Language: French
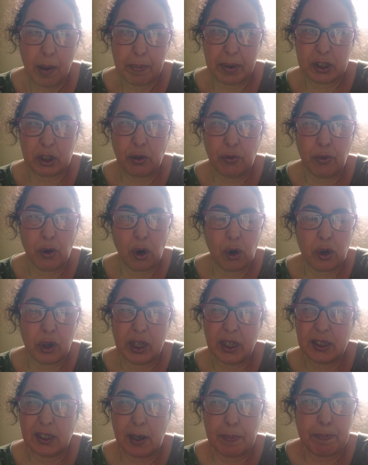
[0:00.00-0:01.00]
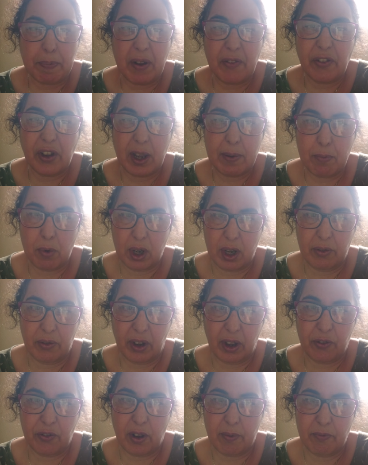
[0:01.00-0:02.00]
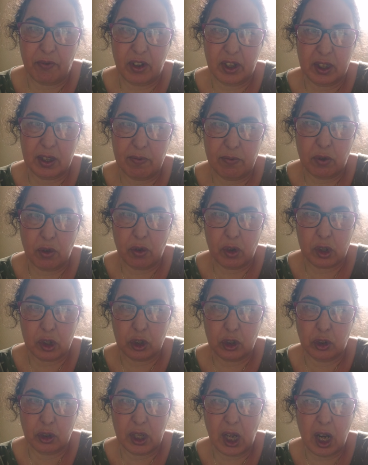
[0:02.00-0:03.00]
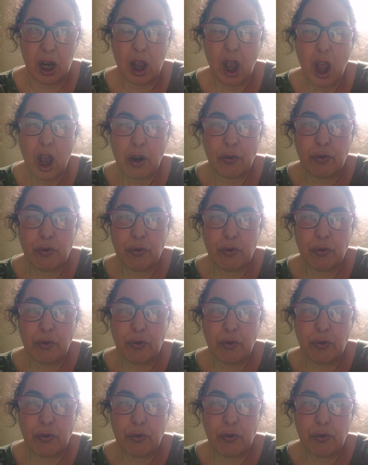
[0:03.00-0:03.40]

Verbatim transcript: Parce que vous ne reconnaissez pas vraiment les vraies femmes victimes de violences conjugales.